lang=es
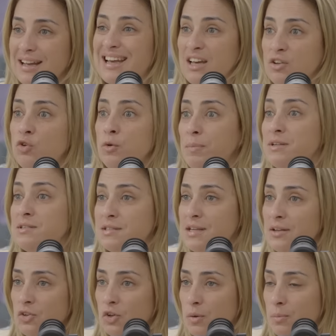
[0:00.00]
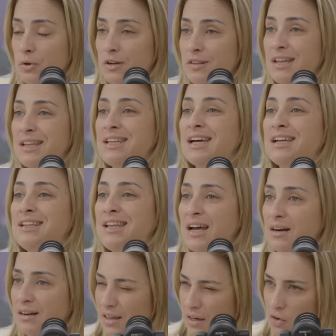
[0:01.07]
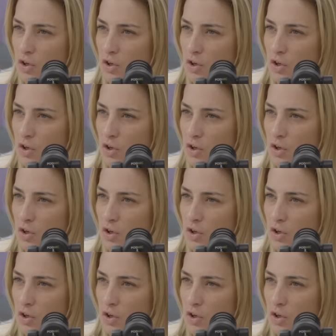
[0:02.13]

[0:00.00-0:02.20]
qué estoy pensando, de por detectar que